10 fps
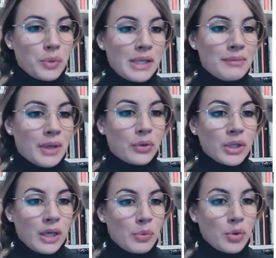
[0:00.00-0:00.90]
problema
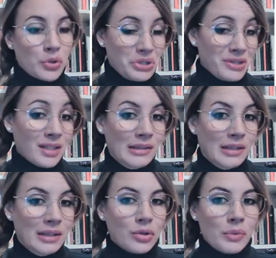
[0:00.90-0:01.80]
non era più così
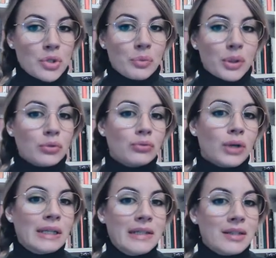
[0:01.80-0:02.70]
sentito, ma
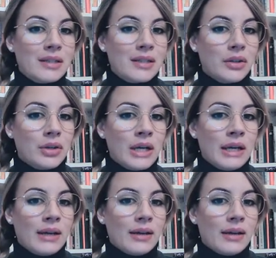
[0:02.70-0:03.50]
soprattutto all'inizio,